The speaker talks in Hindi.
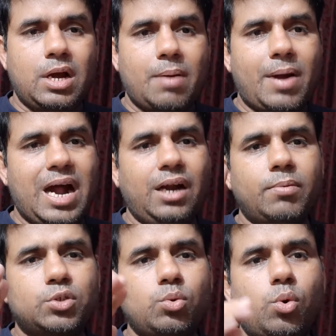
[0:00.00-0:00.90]
अब आठ
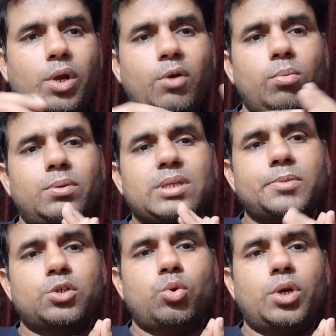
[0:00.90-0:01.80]
बसु हो गए उनमें
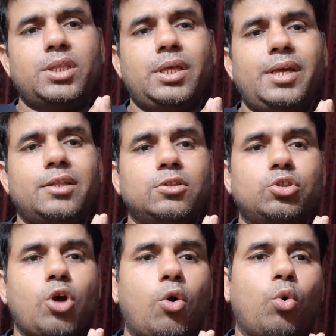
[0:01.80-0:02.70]
सबसे छोटे थे
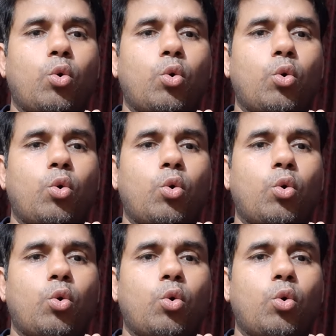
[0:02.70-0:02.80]
दो